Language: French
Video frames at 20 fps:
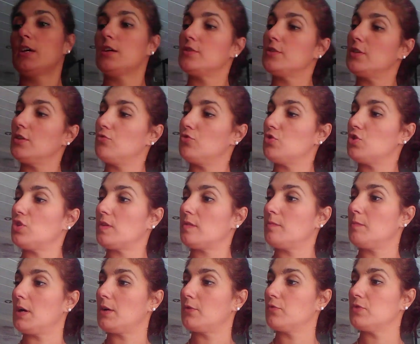C'est de
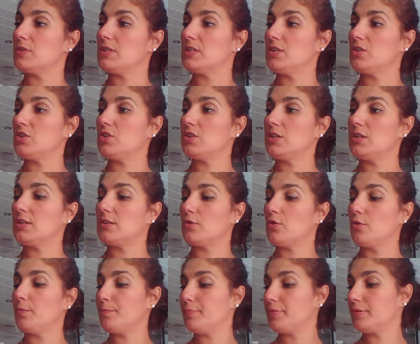cette marque-ci,
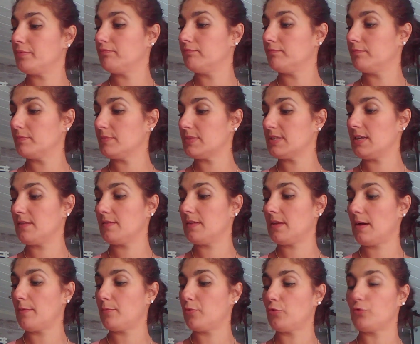Schnitkop.
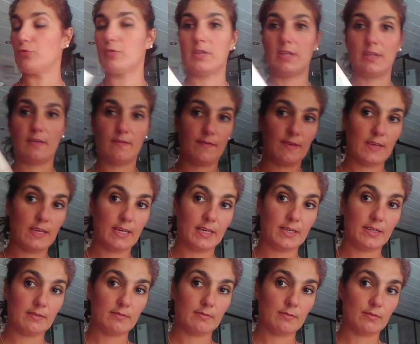C'est un produit qui est
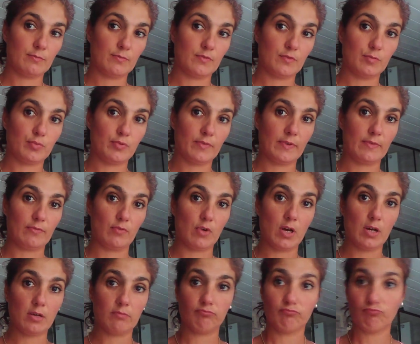vegan, comme vous pouvez
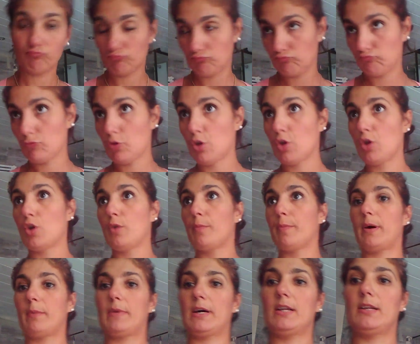voir.
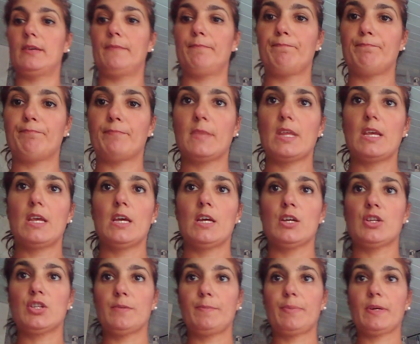Pas mal.
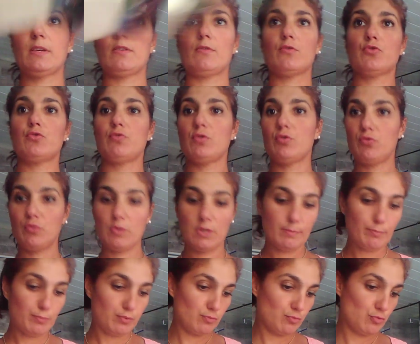J'ai pris ensuite une
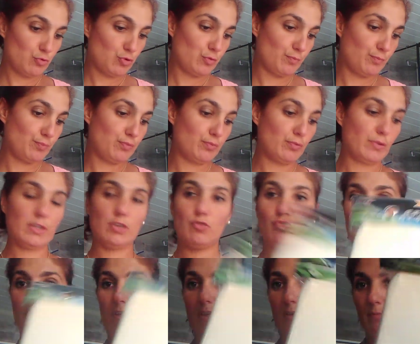éponge pour
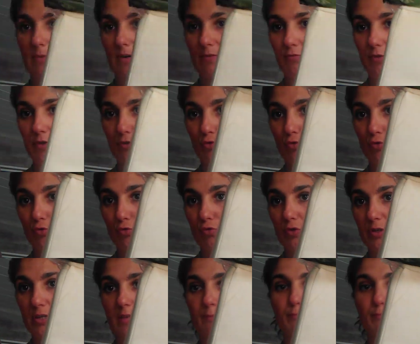nettoyer ma voiture, tout ce qu'il